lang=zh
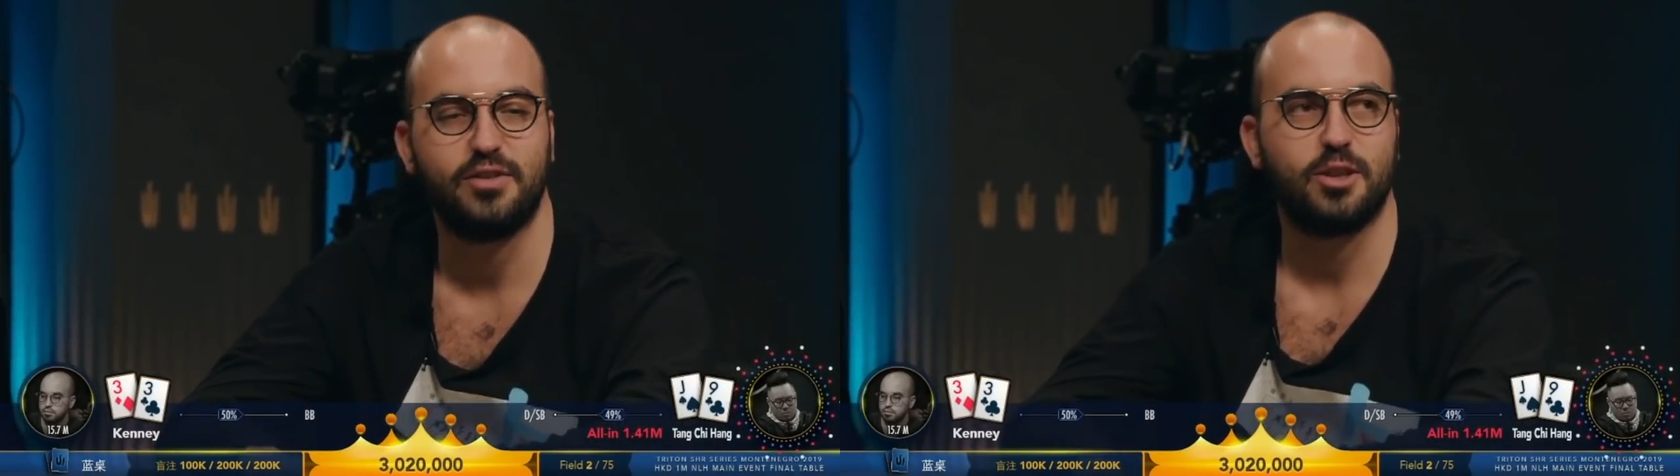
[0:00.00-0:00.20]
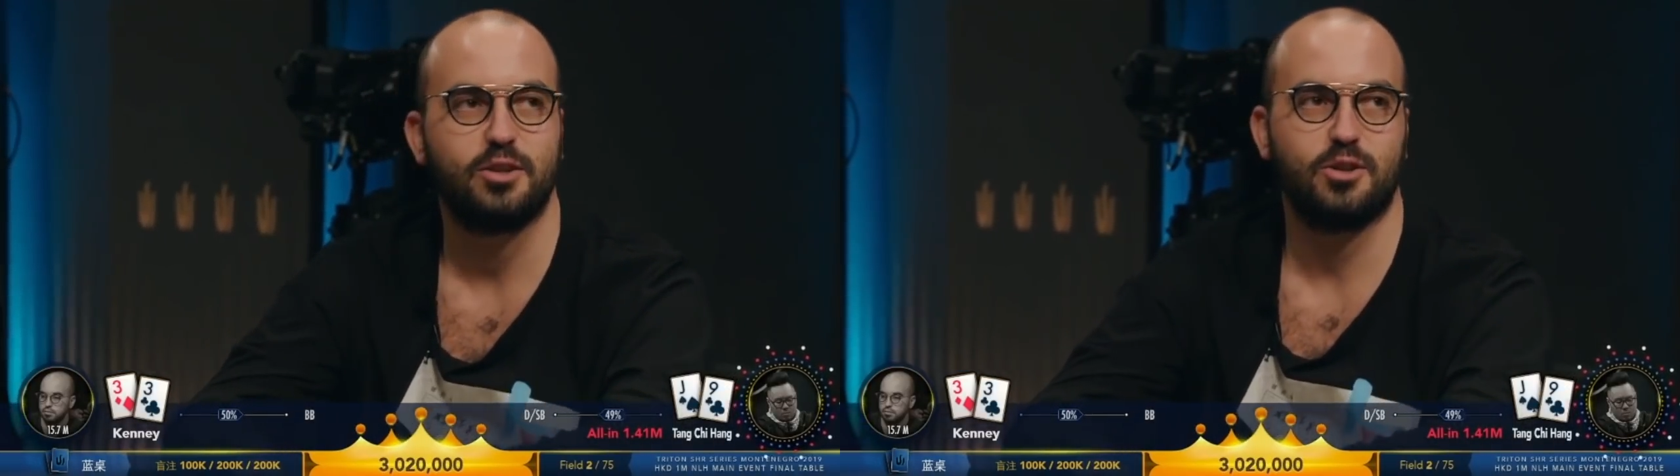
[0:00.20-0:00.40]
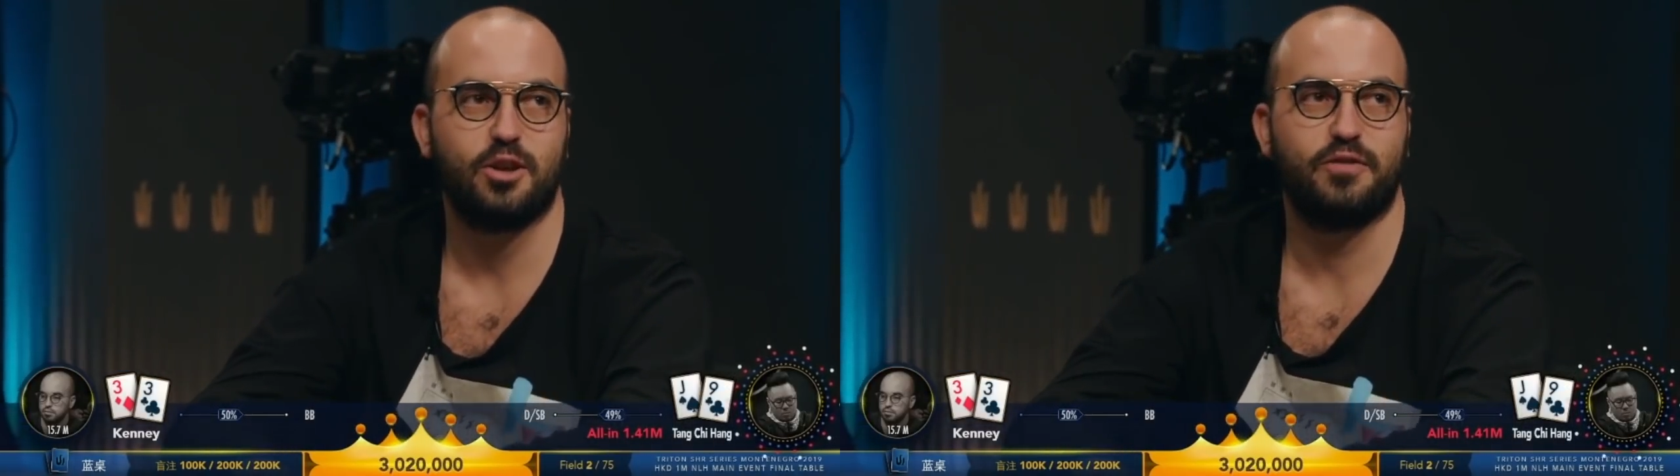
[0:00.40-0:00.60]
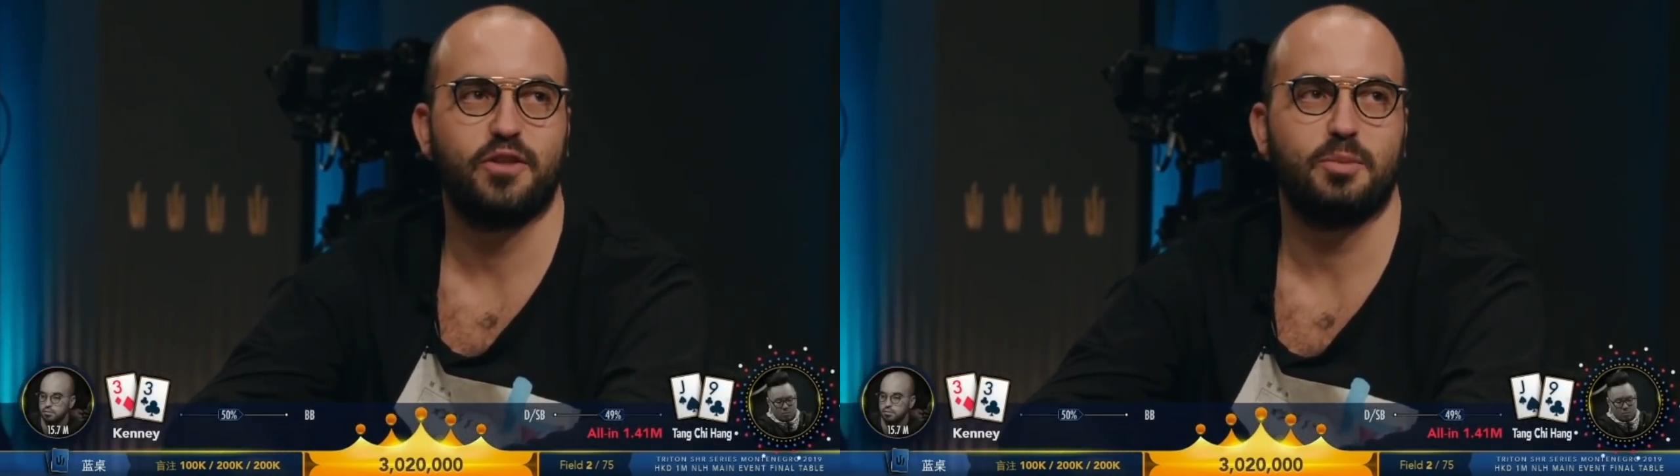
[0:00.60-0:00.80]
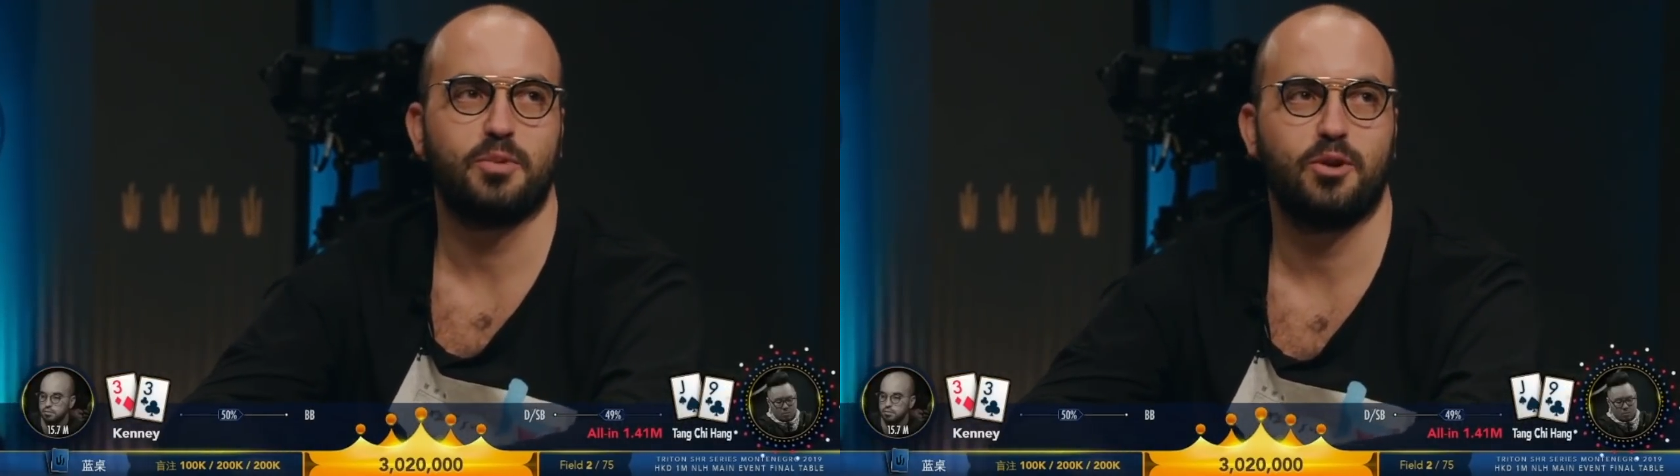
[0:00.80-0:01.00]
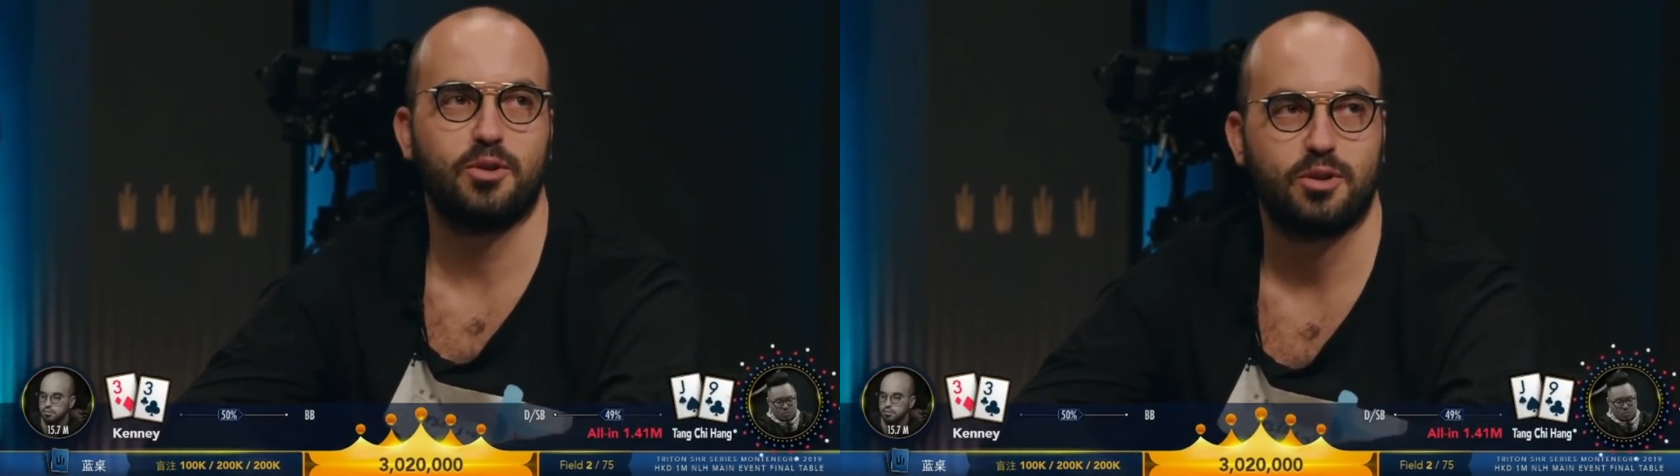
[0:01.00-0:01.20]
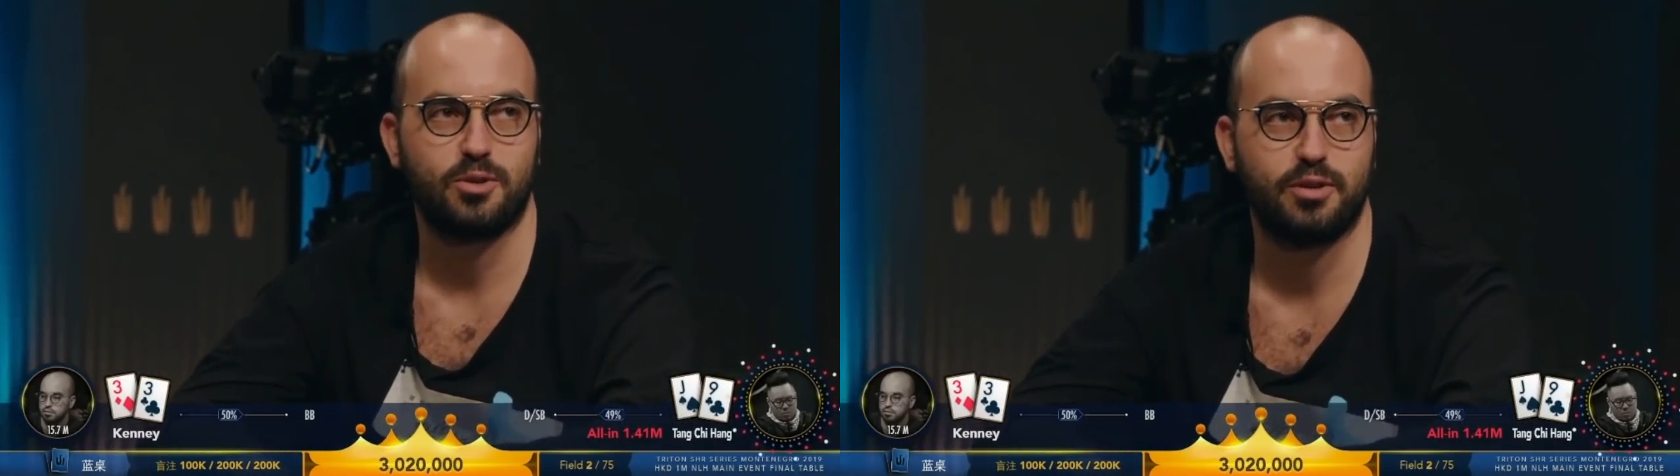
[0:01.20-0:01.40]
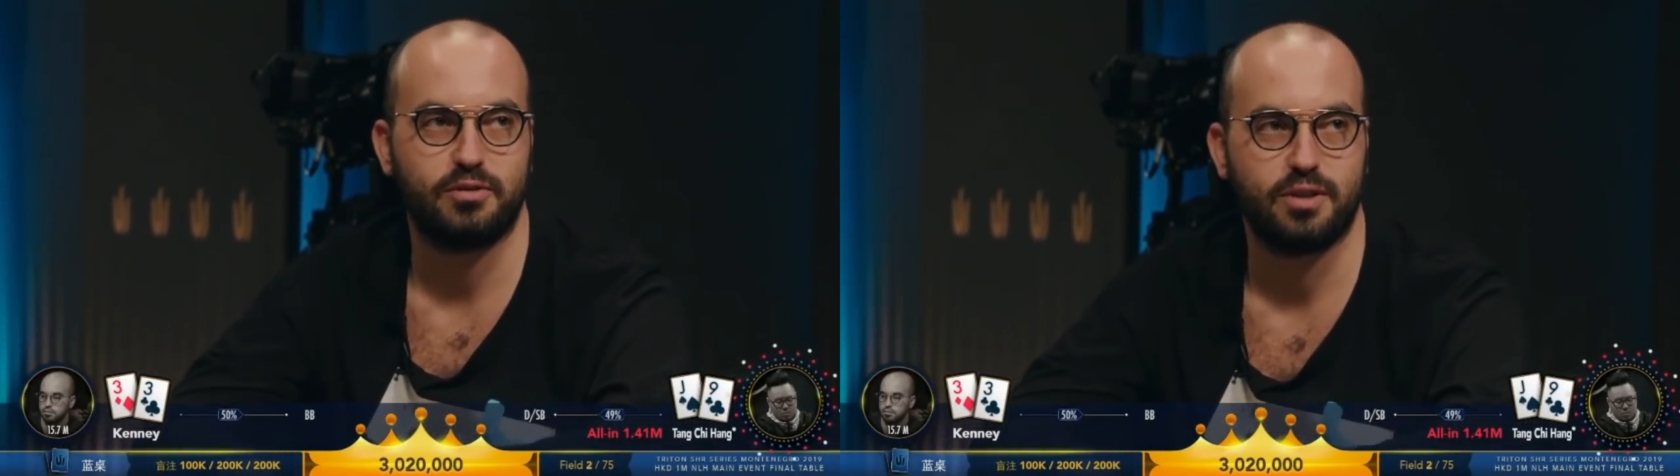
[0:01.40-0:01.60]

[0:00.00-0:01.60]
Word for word: 点机会可以玩。